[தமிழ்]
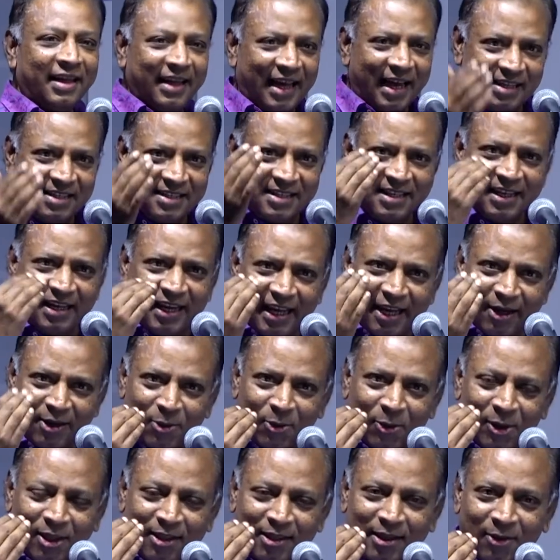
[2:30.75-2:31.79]
எச்சிலை
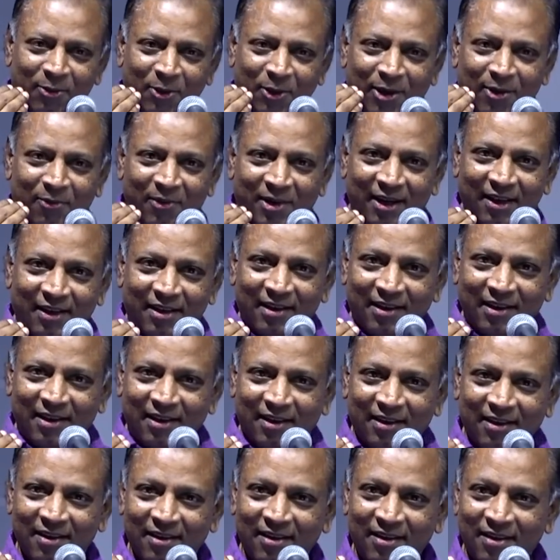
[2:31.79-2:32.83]
கொடுத்த ஒருவனுக்கு
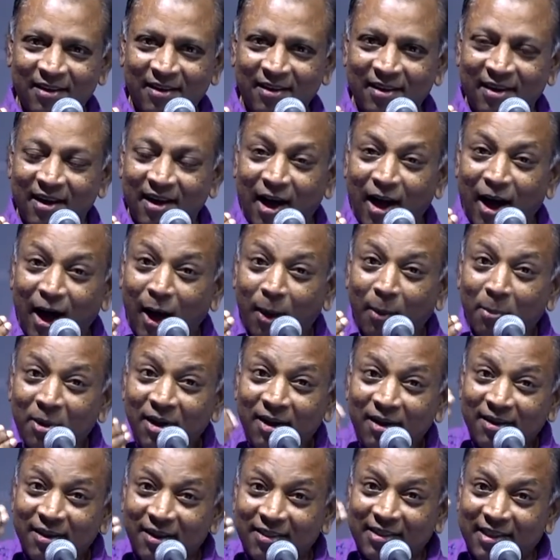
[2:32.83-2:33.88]

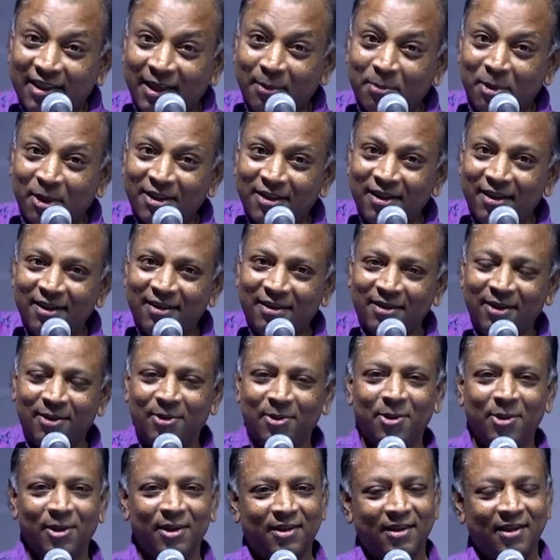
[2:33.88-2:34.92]
அமிர்தத்தை பதிலுக்கு
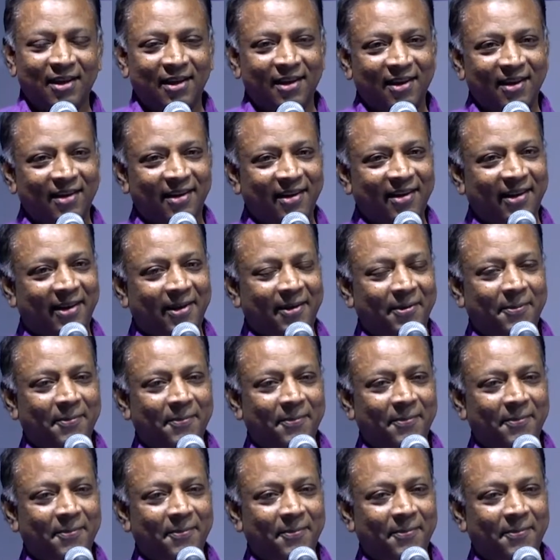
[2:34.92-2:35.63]
கொடுத்தார் அன்னை